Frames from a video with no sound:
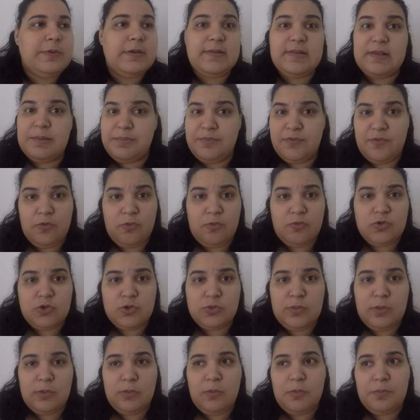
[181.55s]
e sempre vou
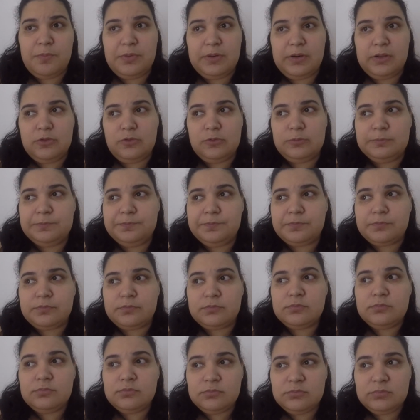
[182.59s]
continuar comprando
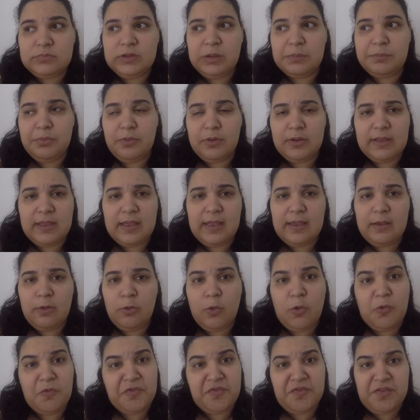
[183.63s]
porque eu
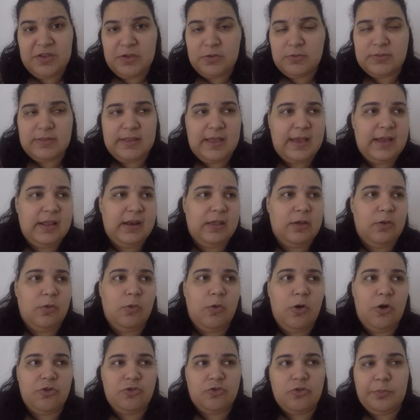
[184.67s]
confio nela, eu
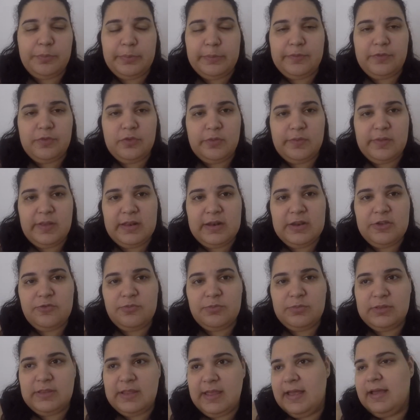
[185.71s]
gosto do
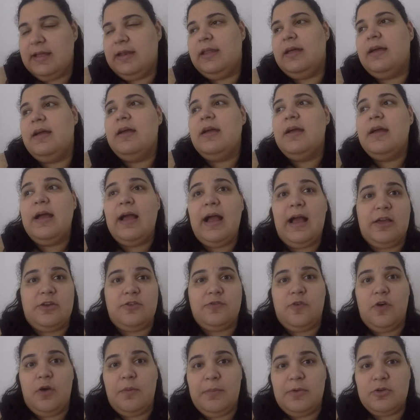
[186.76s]
profissionalismo dela, as
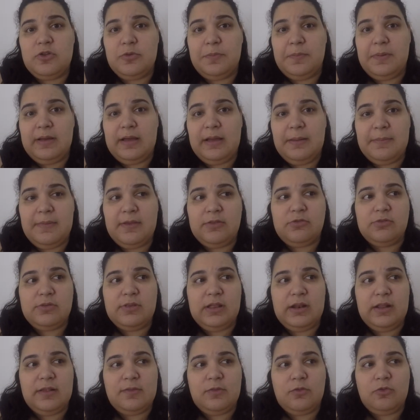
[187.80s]
formas de pagamento
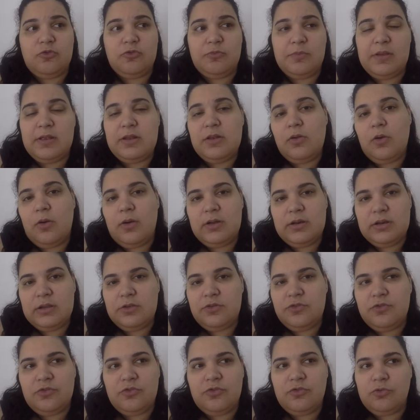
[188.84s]
dela são as
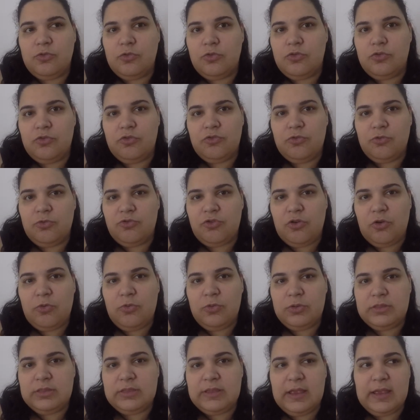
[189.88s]
melhores de todos os que eu já
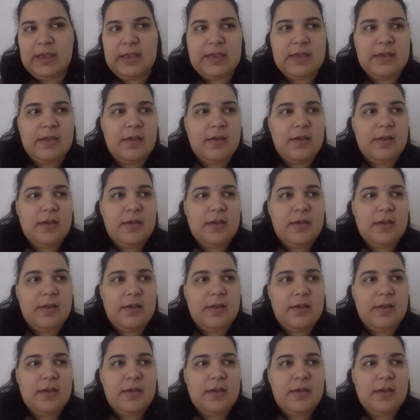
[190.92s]
cotei.